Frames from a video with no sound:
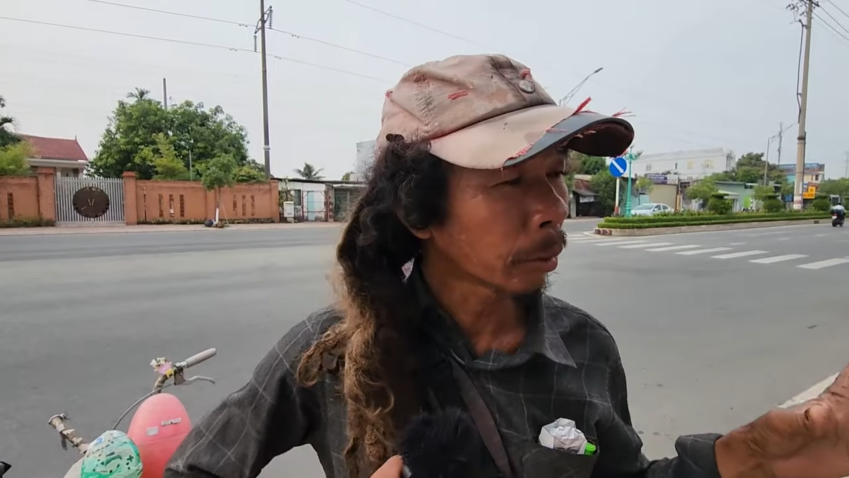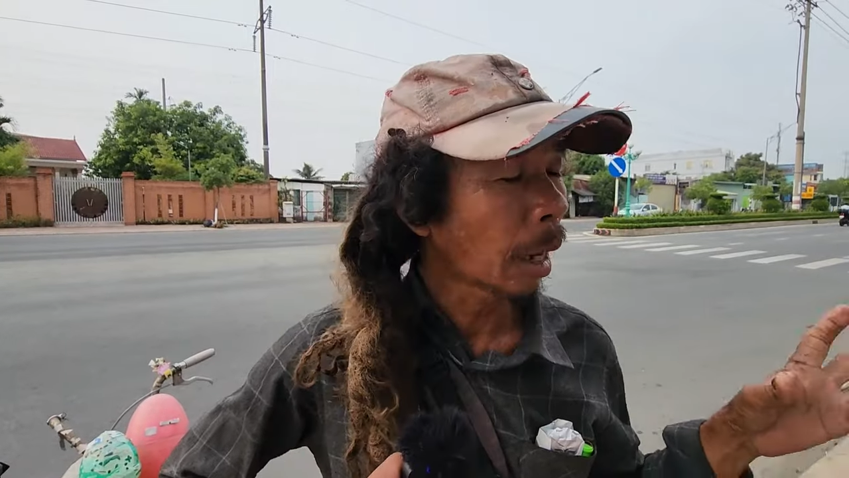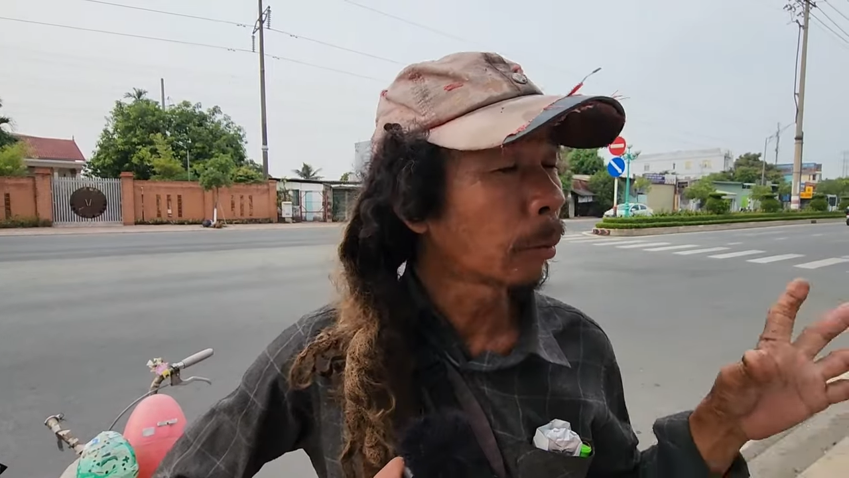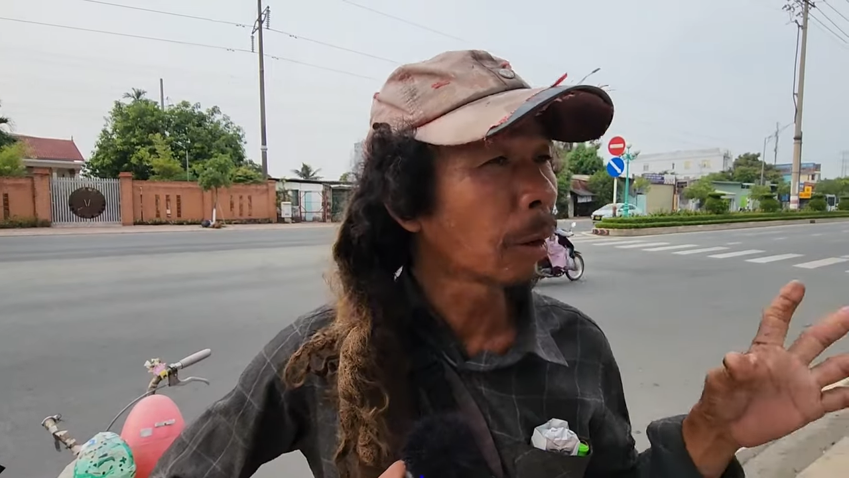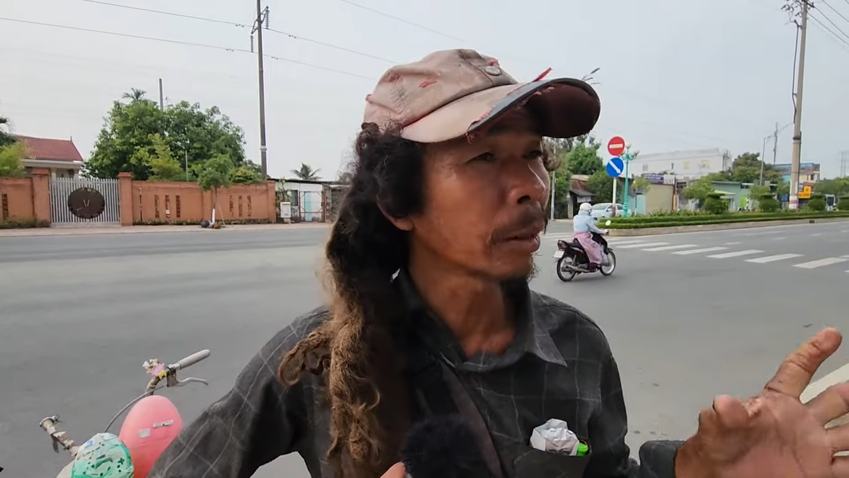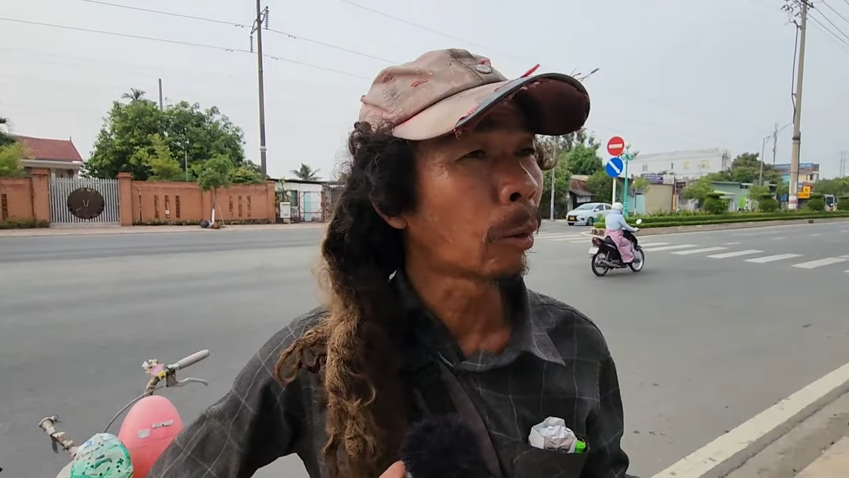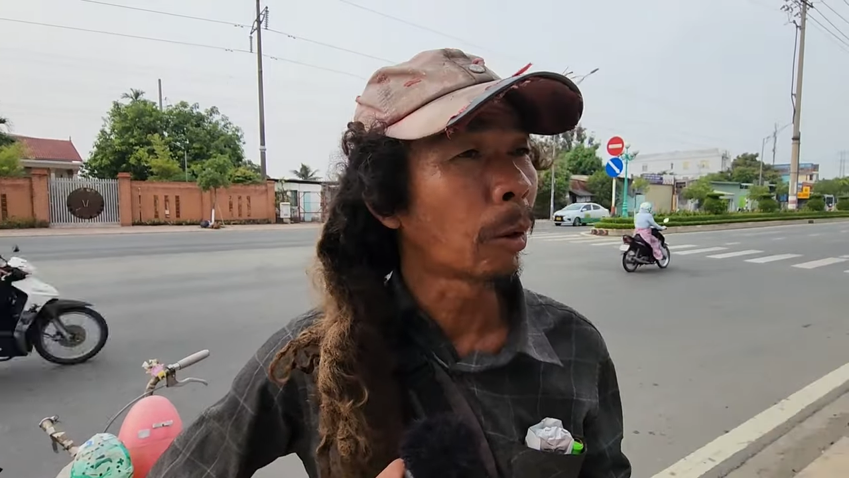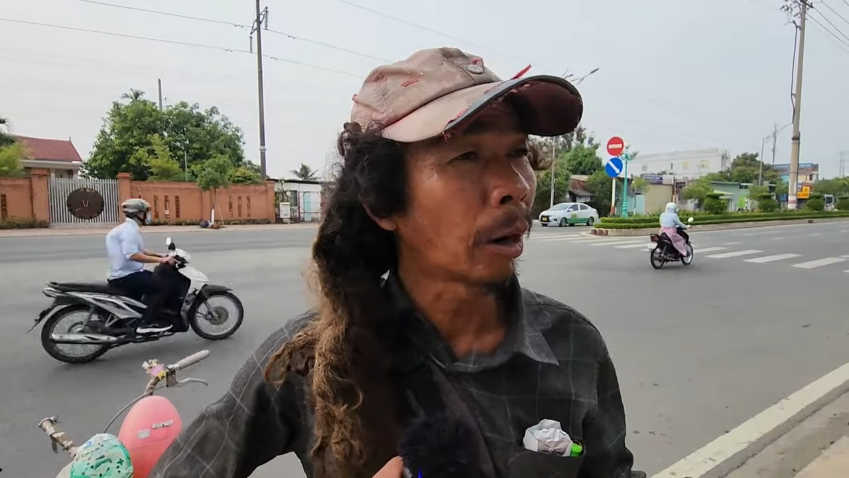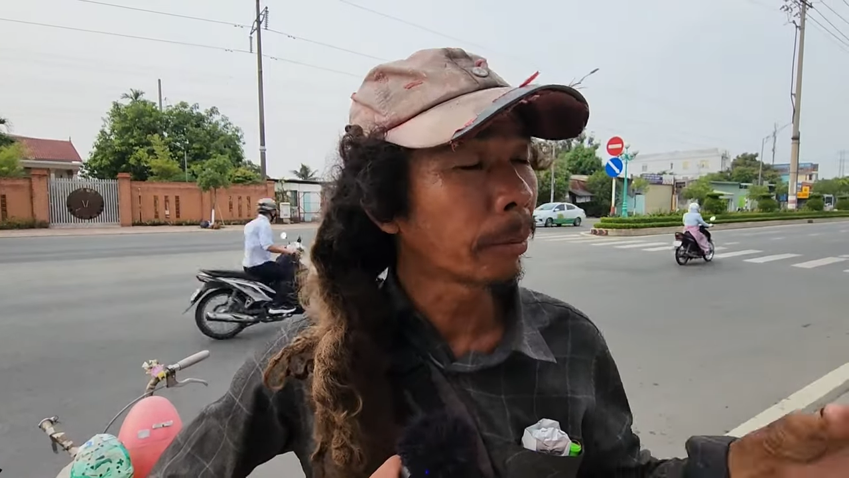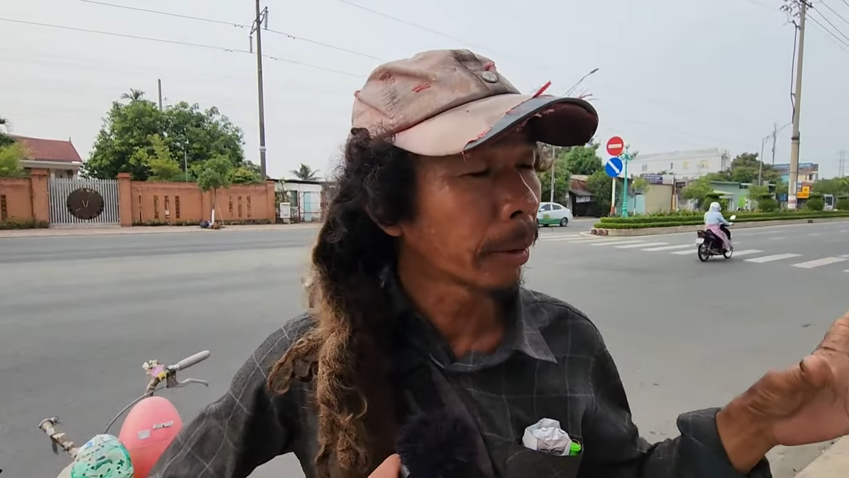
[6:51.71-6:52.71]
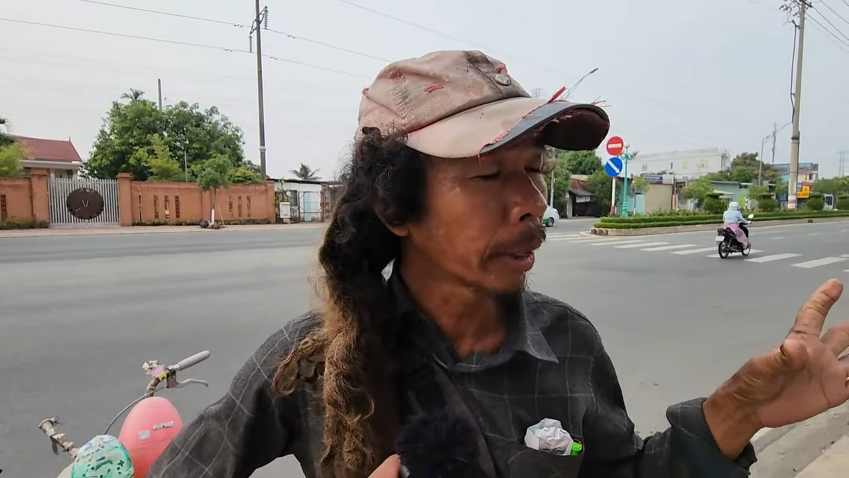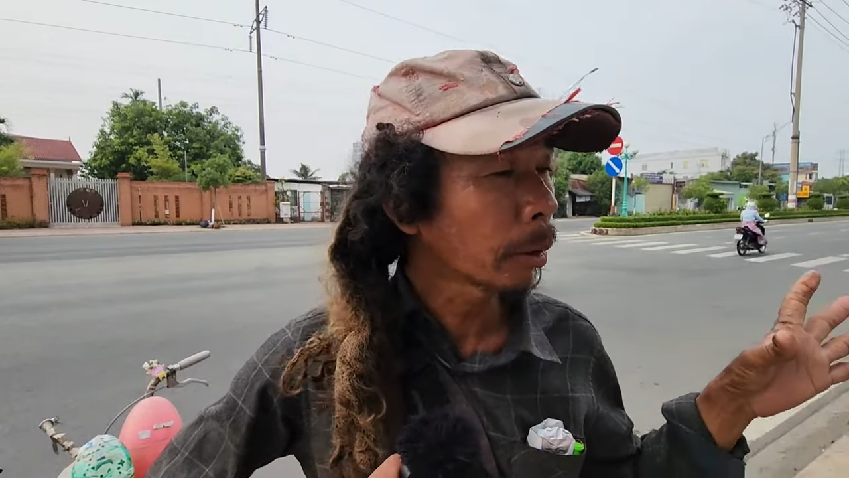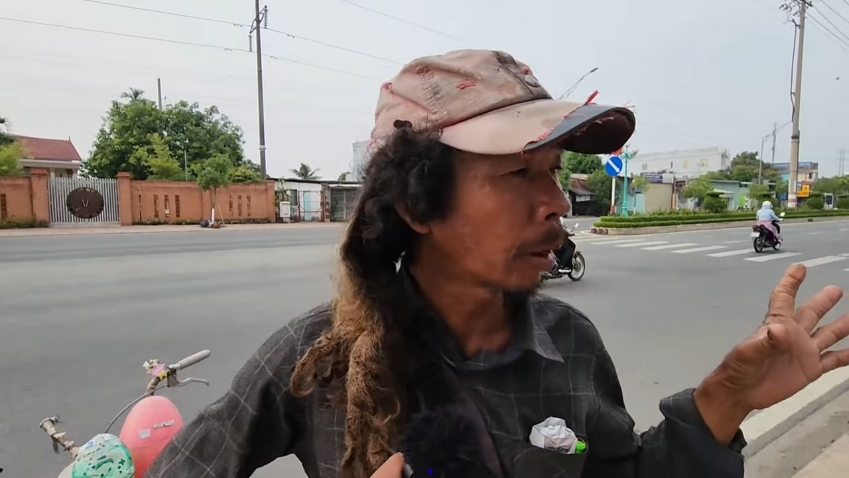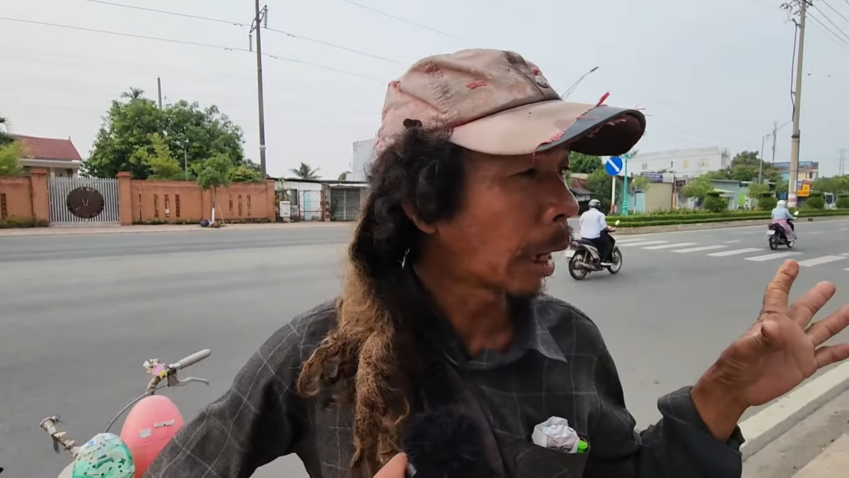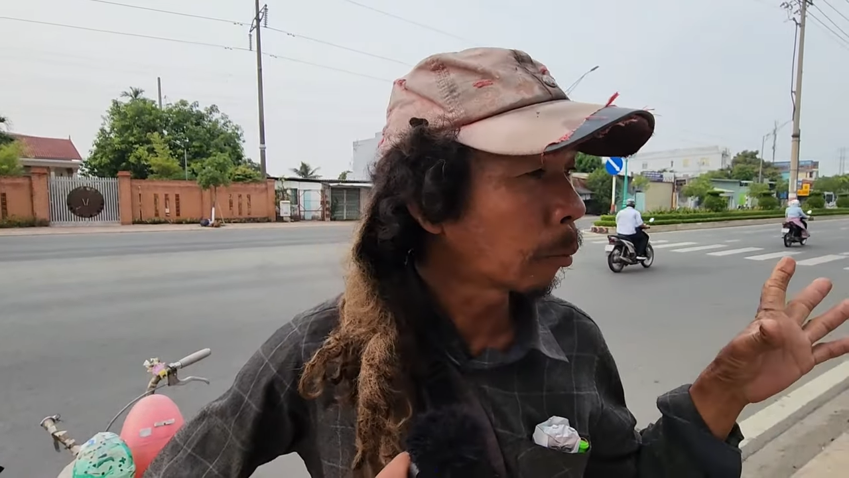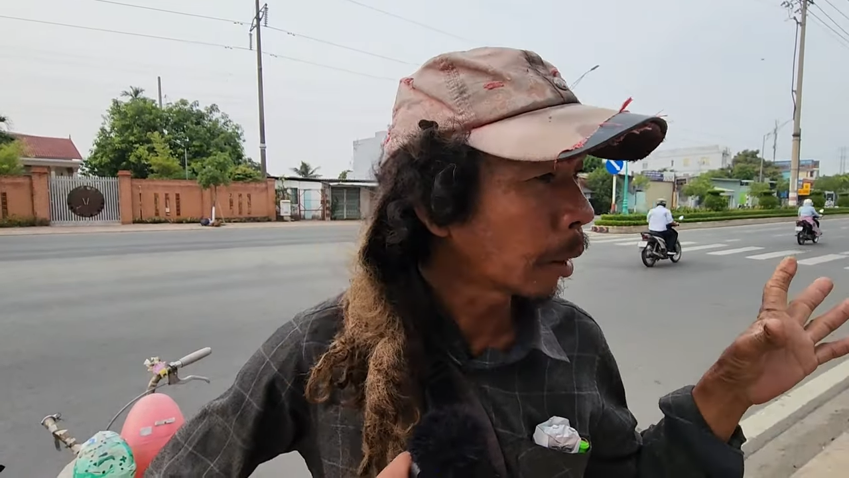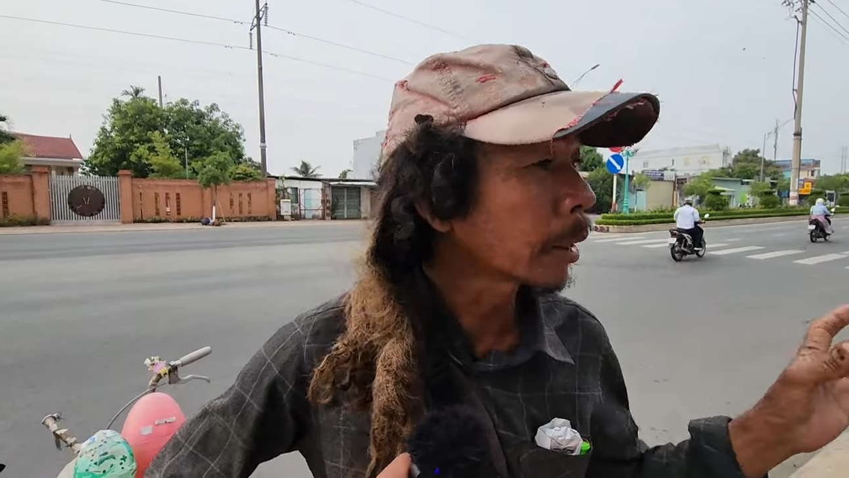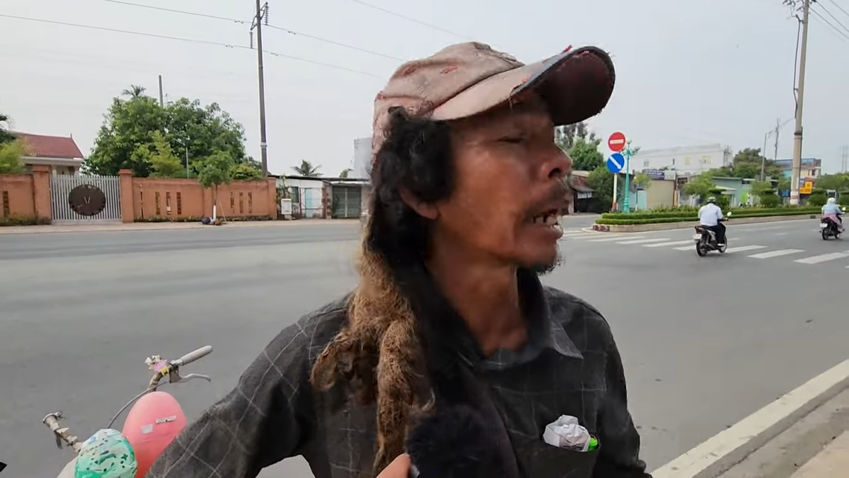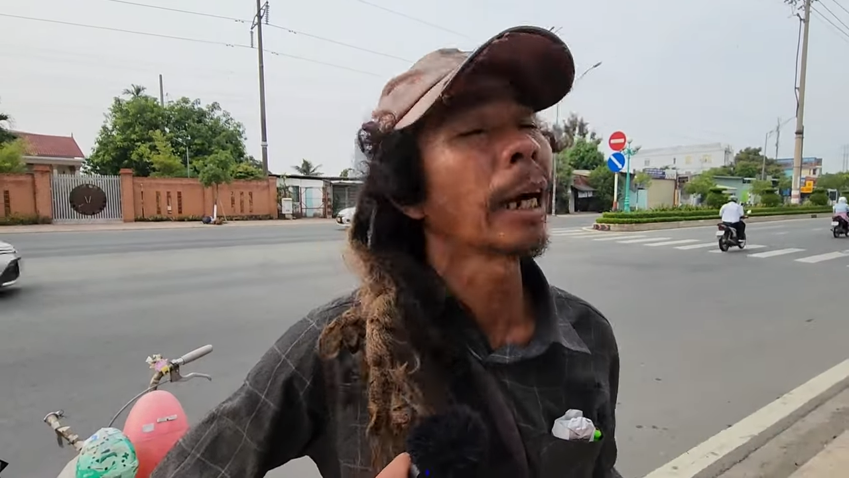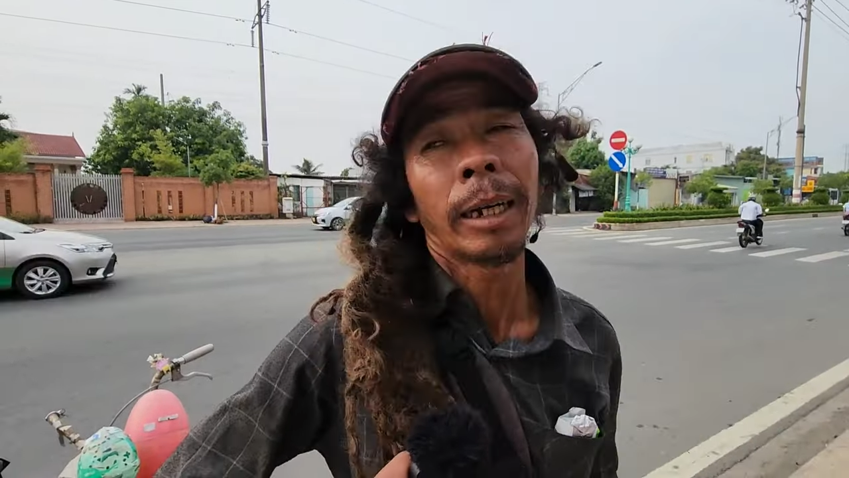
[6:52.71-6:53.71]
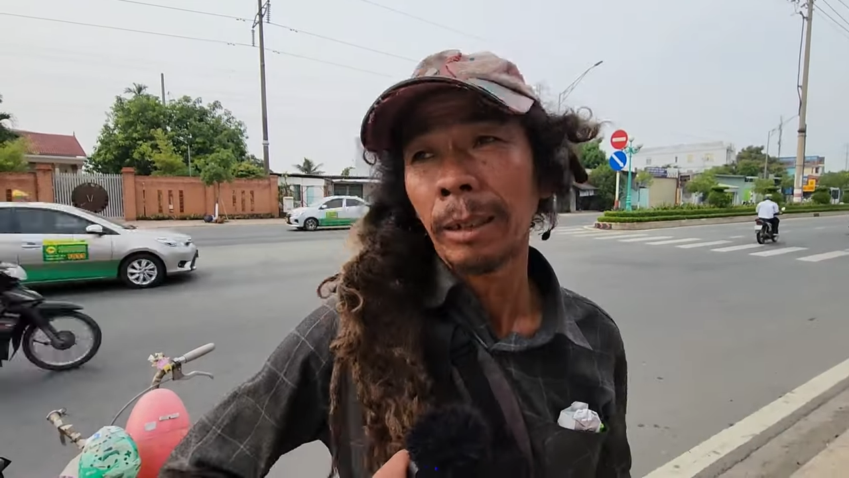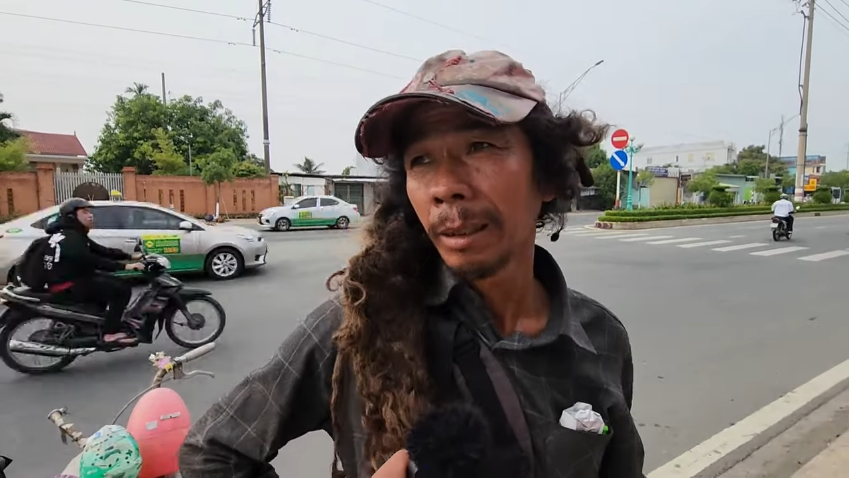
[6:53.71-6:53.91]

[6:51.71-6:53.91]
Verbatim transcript: ông có chồng họ mà không có xa